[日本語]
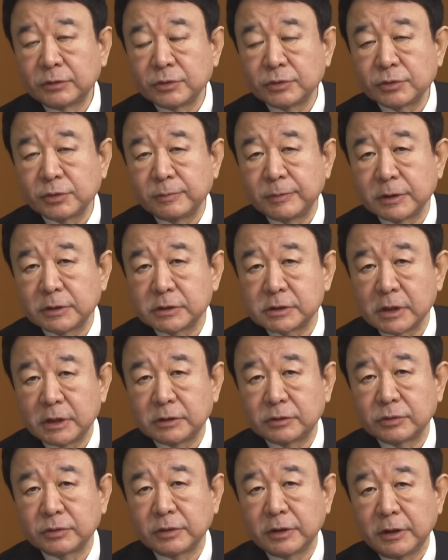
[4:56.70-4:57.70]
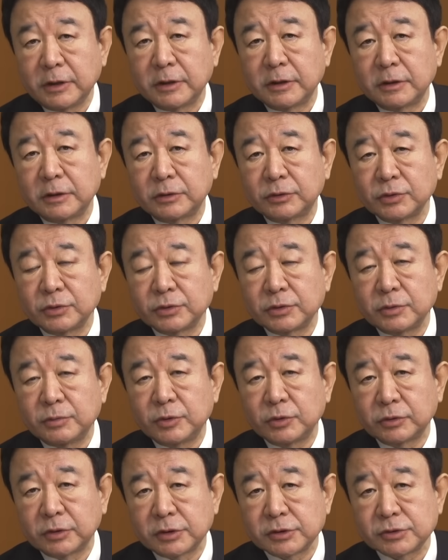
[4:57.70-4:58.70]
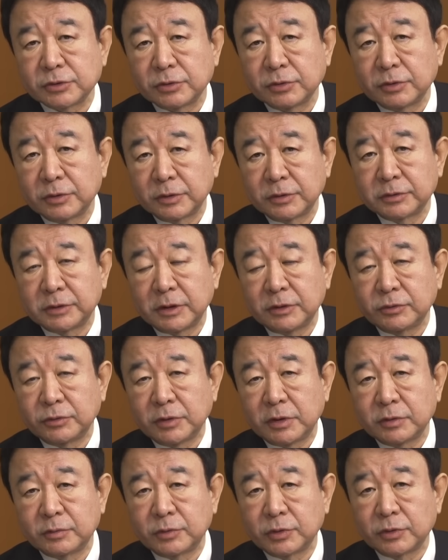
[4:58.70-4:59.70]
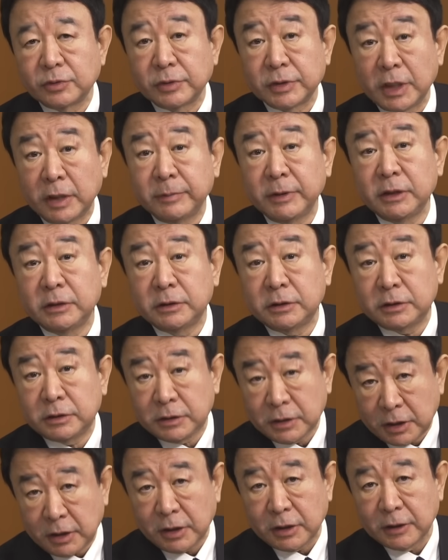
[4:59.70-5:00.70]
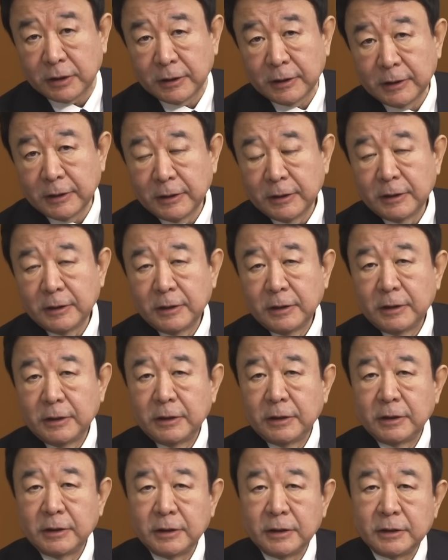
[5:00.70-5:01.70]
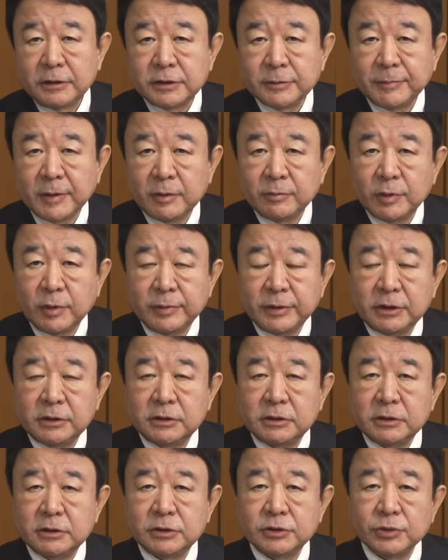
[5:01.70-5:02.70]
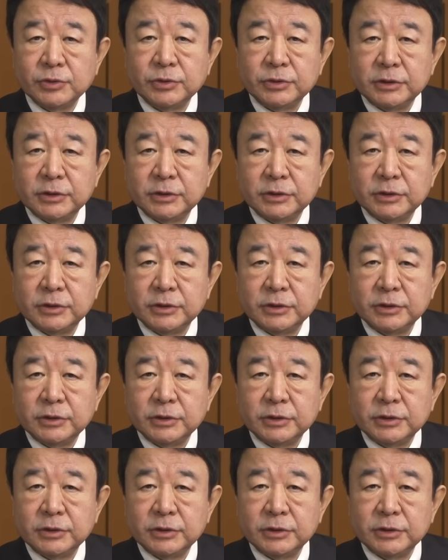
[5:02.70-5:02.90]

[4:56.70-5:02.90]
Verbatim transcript: 東京ビッグサイトで東京モーターショー、伝統あるものをやめてえー、ジャパンモビリティショー